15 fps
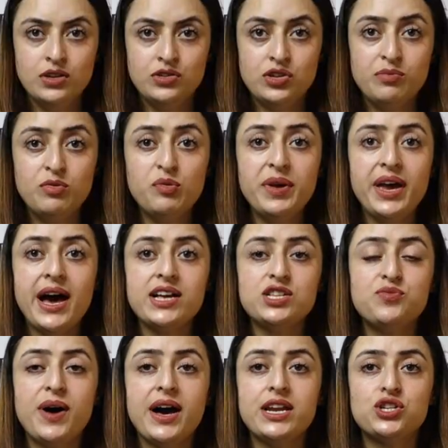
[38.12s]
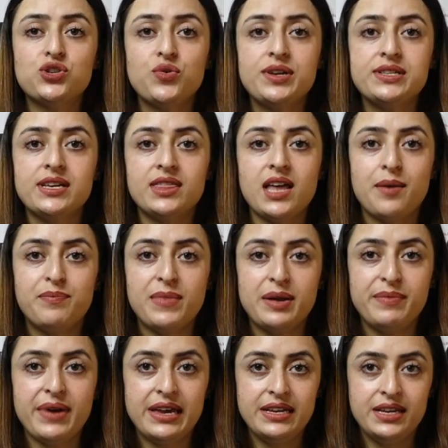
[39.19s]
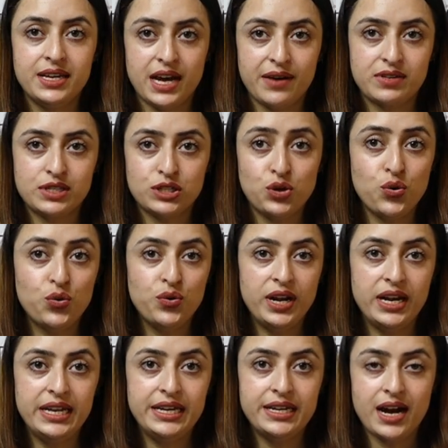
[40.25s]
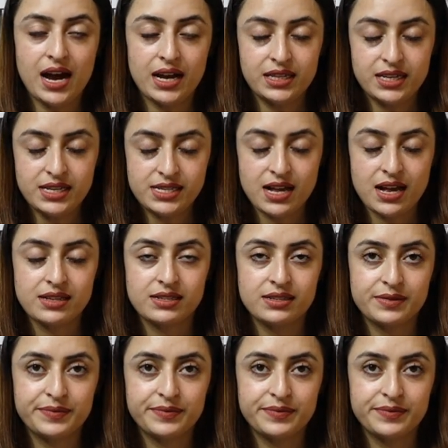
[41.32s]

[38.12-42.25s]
जम्मू में आज बारिश होने से तापमान में आई गिरावट लोगों ने ली राहत की सांस